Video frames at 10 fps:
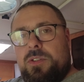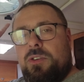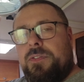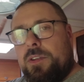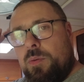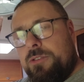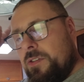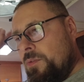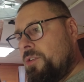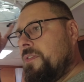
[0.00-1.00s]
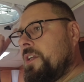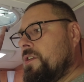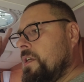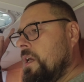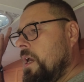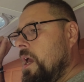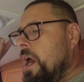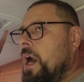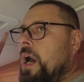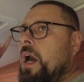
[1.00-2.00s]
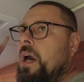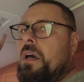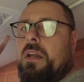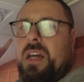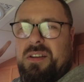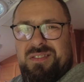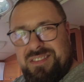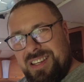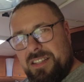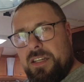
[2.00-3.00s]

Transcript: mocno światło przed nią świeci. A rano to tak